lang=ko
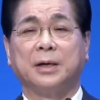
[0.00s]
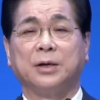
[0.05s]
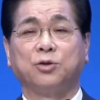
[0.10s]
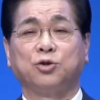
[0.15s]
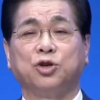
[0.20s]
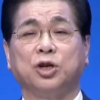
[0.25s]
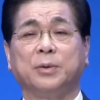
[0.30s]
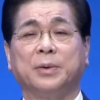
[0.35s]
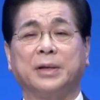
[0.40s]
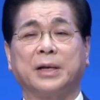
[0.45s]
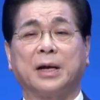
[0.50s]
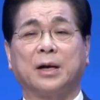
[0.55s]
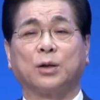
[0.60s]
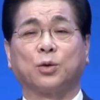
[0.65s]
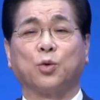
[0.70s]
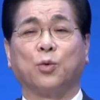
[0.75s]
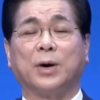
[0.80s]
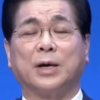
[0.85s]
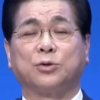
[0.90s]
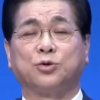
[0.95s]
주님이 나를
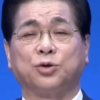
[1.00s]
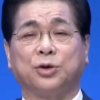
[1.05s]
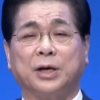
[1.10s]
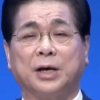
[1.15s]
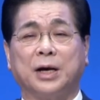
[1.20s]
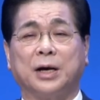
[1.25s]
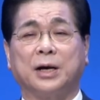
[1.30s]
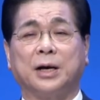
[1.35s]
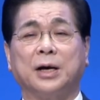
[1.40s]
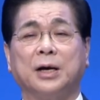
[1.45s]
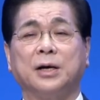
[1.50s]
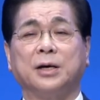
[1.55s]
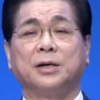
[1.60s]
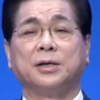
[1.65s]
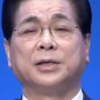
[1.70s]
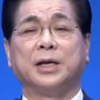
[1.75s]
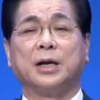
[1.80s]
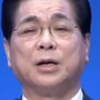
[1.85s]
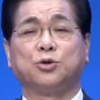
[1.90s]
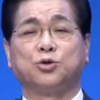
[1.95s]
도와주어야
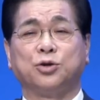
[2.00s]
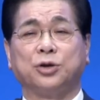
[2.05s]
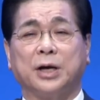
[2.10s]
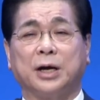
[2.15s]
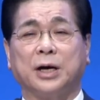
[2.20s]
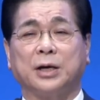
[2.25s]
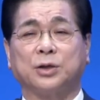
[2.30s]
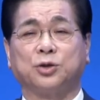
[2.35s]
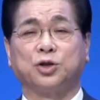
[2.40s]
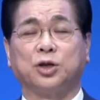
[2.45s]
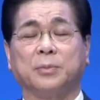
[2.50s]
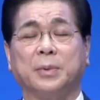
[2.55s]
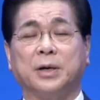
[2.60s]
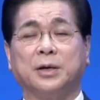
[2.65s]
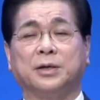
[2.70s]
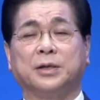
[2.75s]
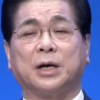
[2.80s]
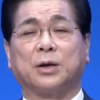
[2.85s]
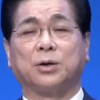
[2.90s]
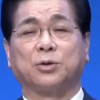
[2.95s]
은혜를 주어야 주님의
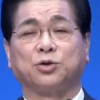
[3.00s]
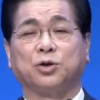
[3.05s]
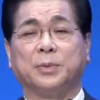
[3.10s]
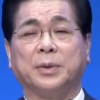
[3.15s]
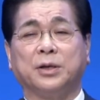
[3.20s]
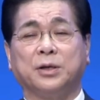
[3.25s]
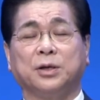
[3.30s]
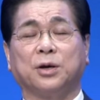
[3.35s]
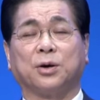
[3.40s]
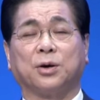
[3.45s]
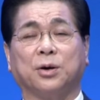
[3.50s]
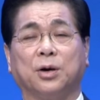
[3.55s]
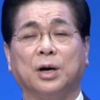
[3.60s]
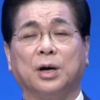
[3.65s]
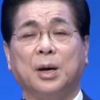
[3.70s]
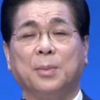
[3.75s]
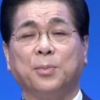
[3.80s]
은혜로 주님의 능력으로